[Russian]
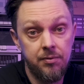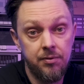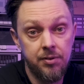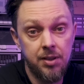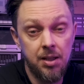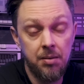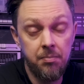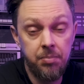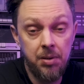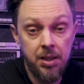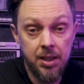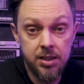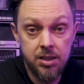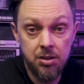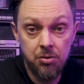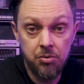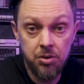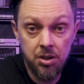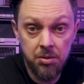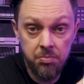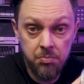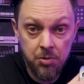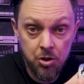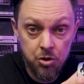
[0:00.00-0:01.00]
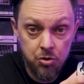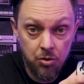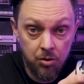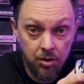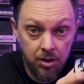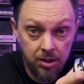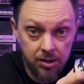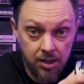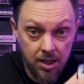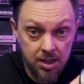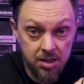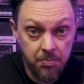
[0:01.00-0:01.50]
В комплекте у них мешок
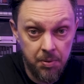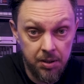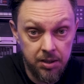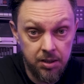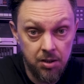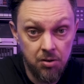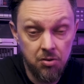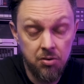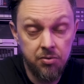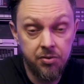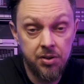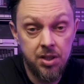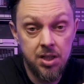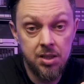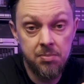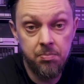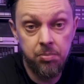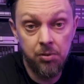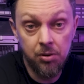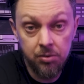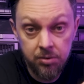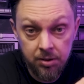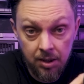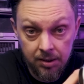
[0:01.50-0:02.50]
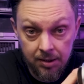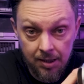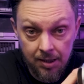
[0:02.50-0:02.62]
для транспортировки из плотной